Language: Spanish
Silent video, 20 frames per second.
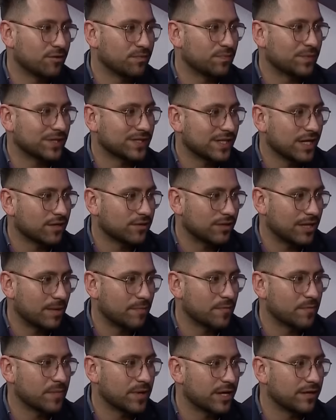Preciado. Es la
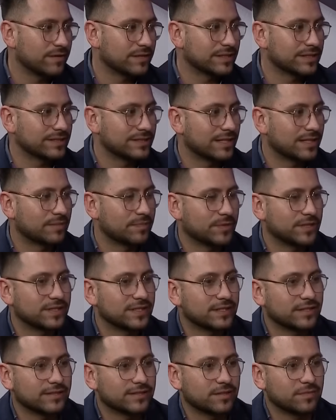primera vez que se le
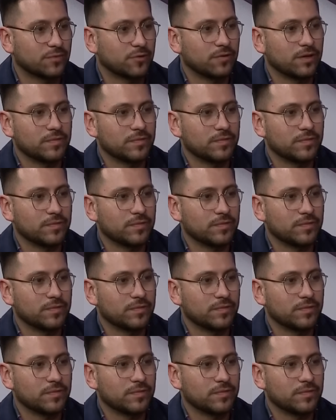presenta este problema.